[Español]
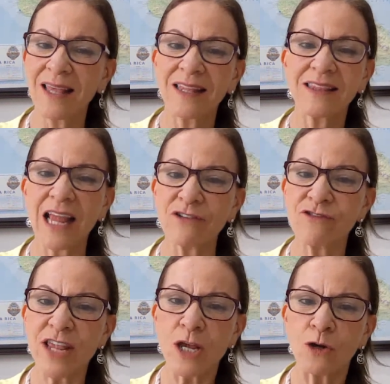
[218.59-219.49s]
de
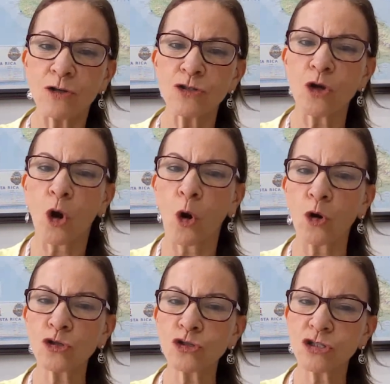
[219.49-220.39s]
ríos,
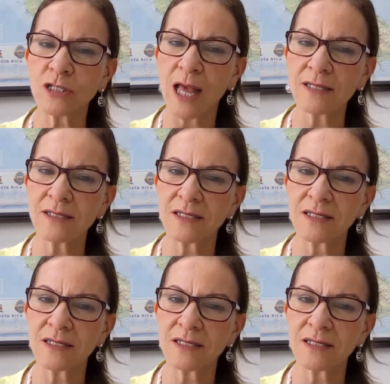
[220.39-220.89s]
costas,